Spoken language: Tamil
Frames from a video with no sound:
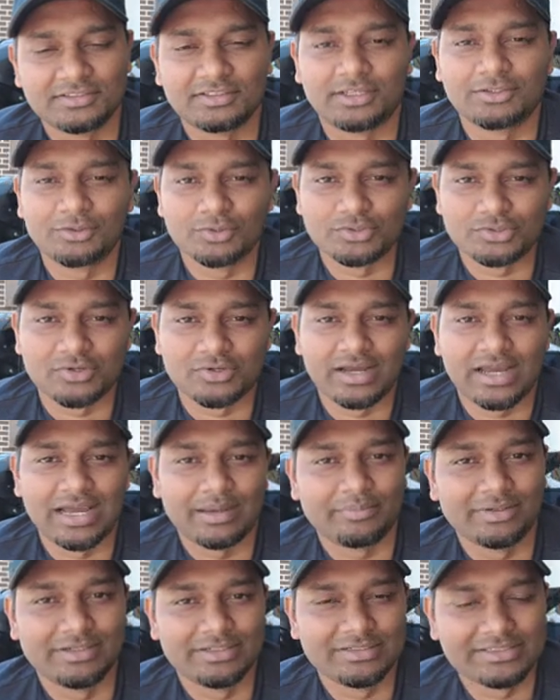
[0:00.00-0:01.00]
அந்த சந்தோஷம்
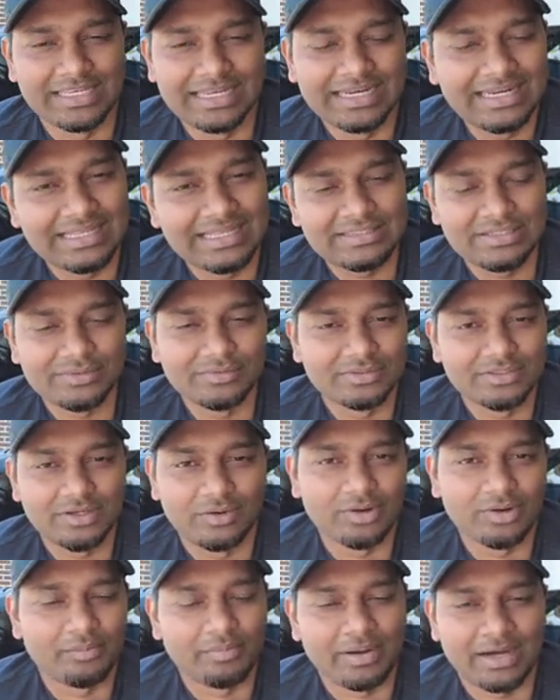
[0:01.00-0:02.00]
ஹாப்பினஸ் எல்லாத்தையும்
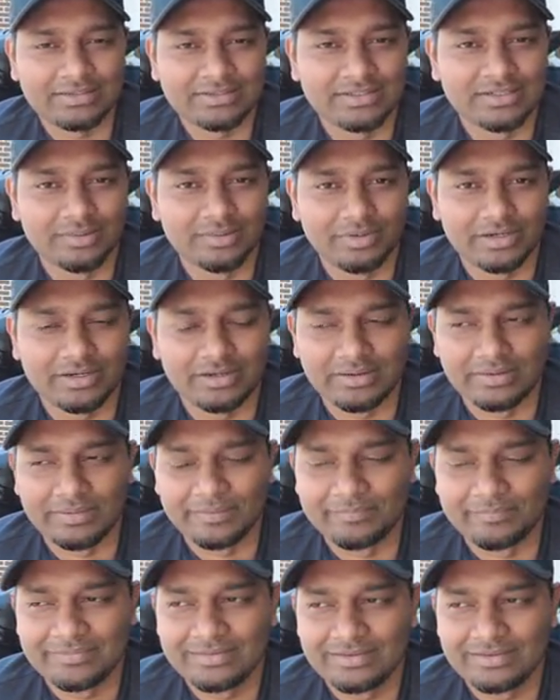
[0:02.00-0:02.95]
வந்து அவங்க பார்த்துருக்க மாட்டாங்க